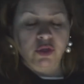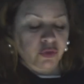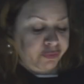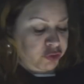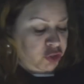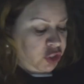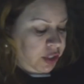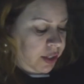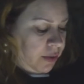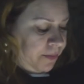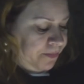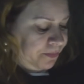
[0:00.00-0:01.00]
e o
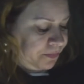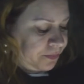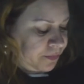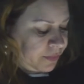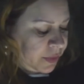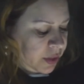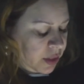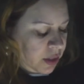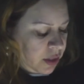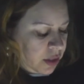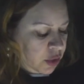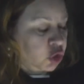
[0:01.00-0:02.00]
fugiram.
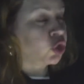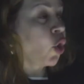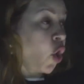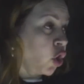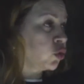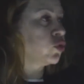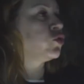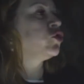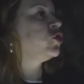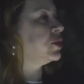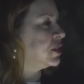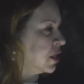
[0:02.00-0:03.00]
Todos
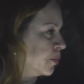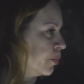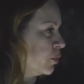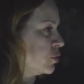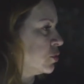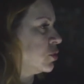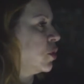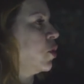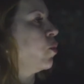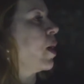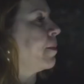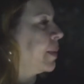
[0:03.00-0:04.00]
os discípulos
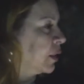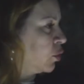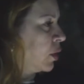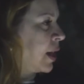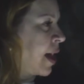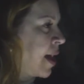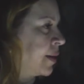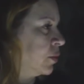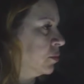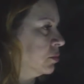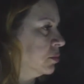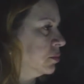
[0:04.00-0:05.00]
o
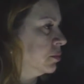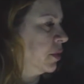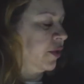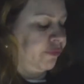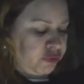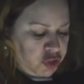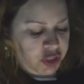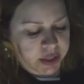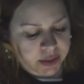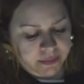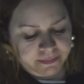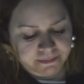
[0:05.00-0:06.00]
abandonaram e
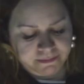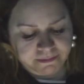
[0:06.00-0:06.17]
fugiram.